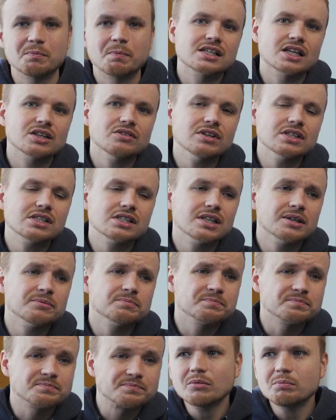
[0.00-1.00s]
Соответственно,
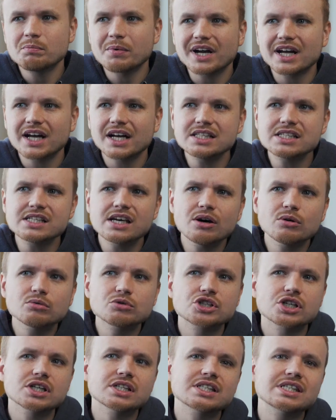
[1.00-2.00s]
проходя
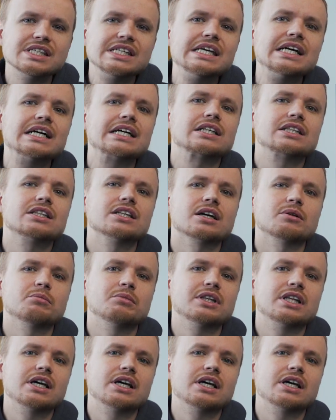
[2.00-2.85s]
уже с некоторыми